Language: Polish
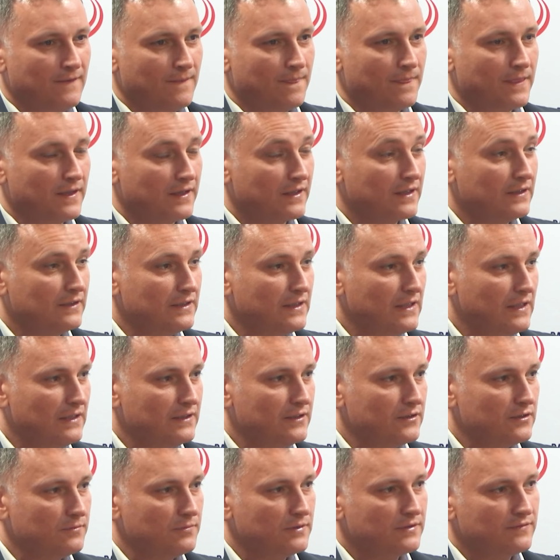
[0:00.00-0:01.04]
Generalnie
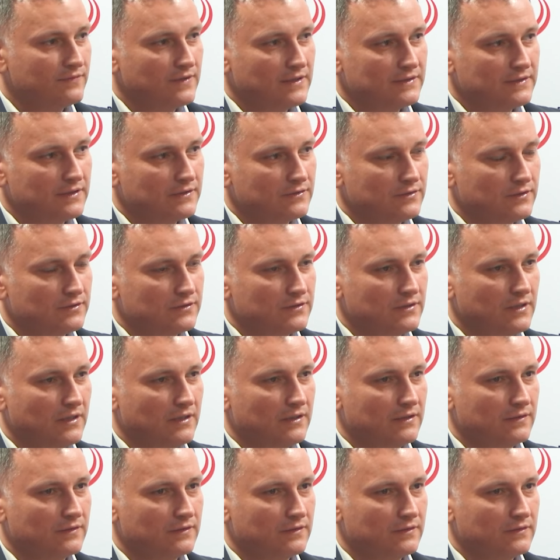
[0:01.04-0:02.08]
trzeba zwracać też
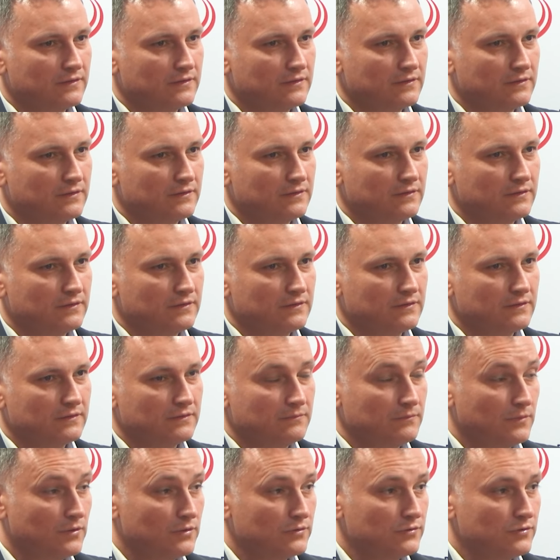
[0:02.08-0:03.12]
na y,
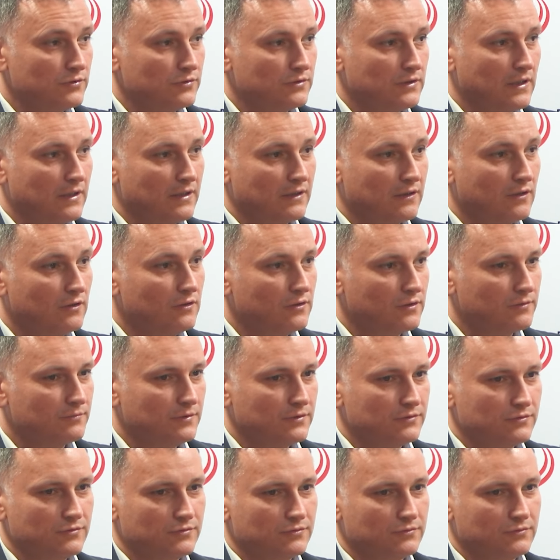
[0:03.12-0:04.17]
mocz, na kolor
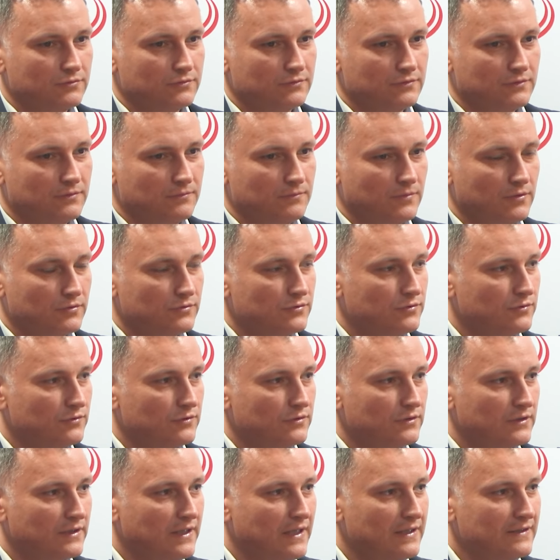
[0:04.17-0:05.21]
moczu, mocz
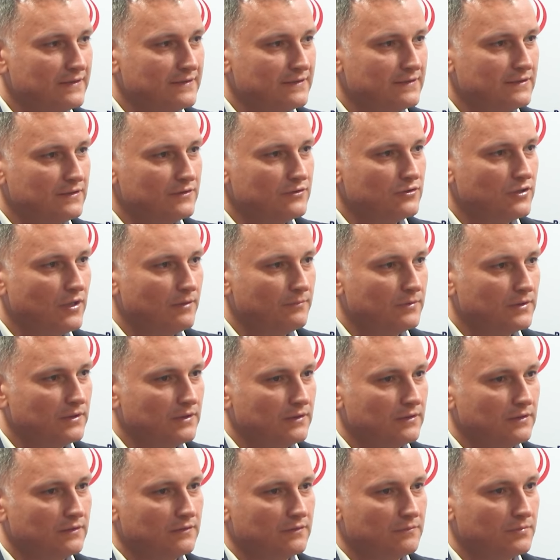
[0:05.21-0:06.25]
gęsty,
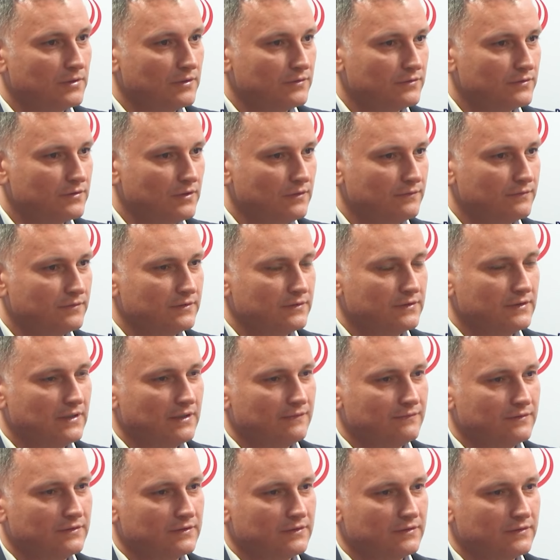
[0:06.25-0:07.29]
ciemny, brązowy
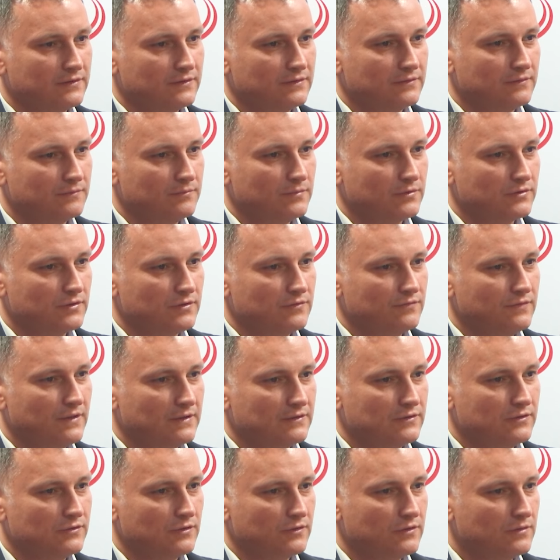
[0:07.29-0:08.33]
nawet, y, może
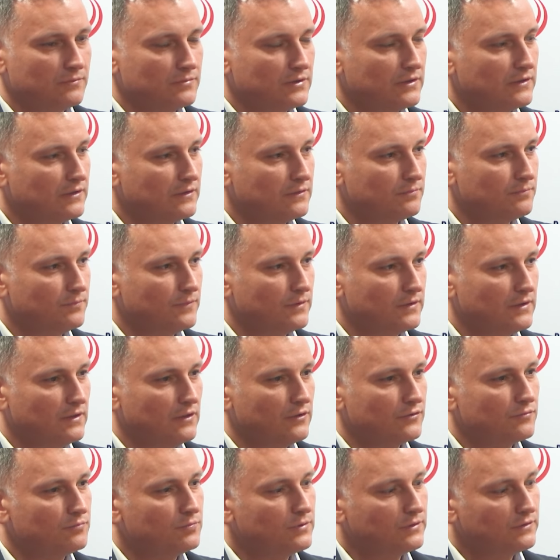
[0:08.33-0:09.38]
świadczyć o tym, że tych
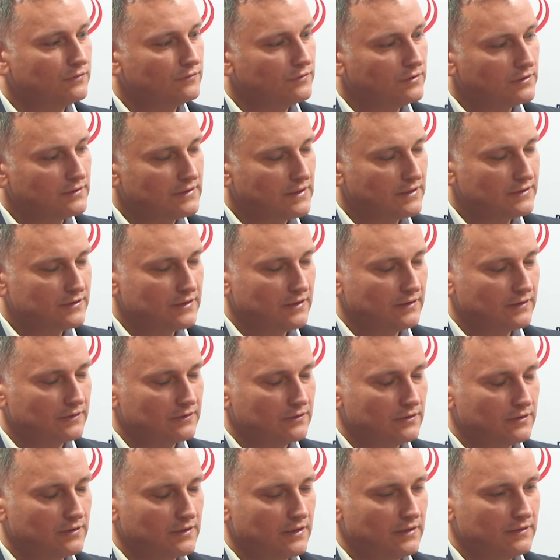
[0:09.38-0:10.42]
ilość płynów dostarczanych
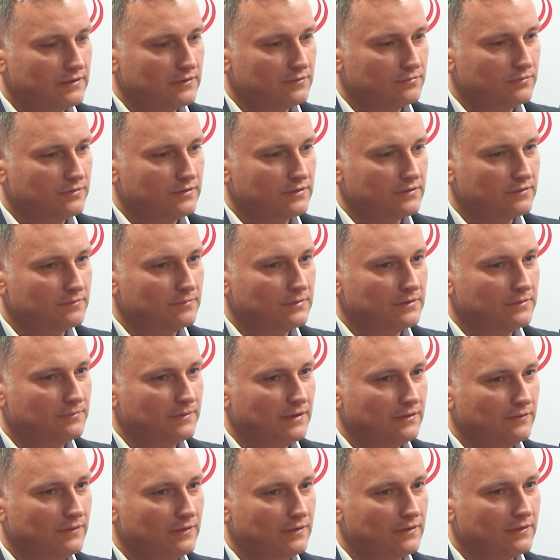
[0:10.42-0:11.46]
do organizmu jest zbyt
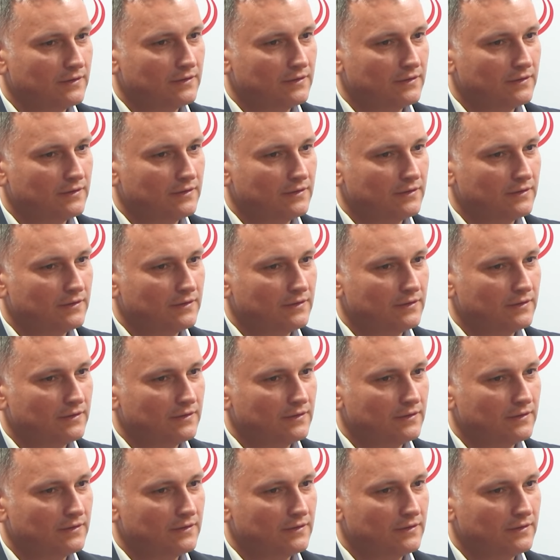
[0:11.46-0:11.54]
mała.